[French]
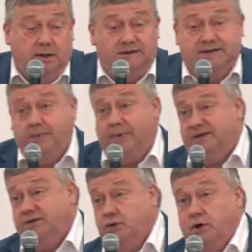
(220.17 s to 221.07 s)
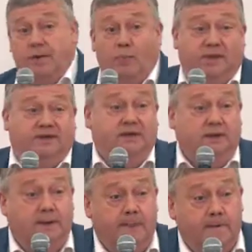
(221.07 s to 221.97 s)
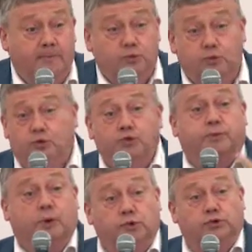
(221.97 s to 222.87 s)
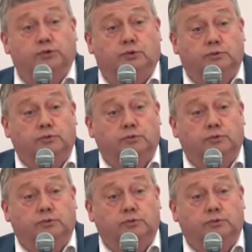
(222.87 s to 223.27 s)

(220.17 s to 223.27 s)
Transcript: c'est presque la moitié du coût de production.